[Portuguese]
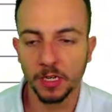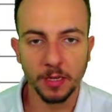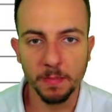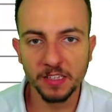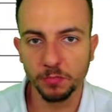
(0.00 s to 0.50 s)

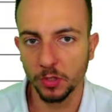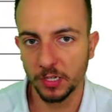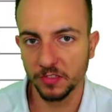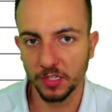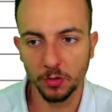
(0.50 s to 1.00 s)
Mas poderia
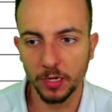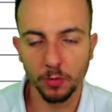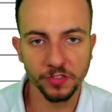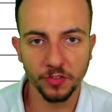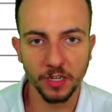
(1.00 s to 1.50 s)
ser qualquer
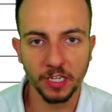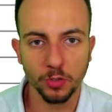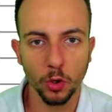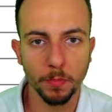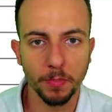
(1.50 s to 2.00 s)
coisa diferente:
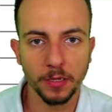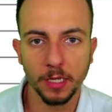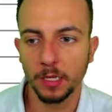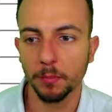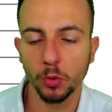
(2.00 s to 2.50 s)
roupa,
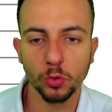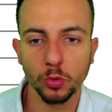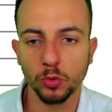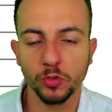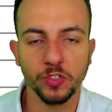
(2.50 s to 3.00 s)

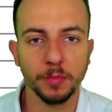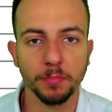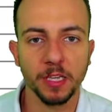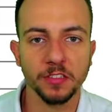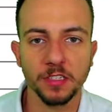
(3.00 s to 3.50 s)
produto de
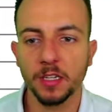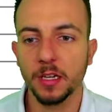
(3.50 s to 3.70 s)
limpeza,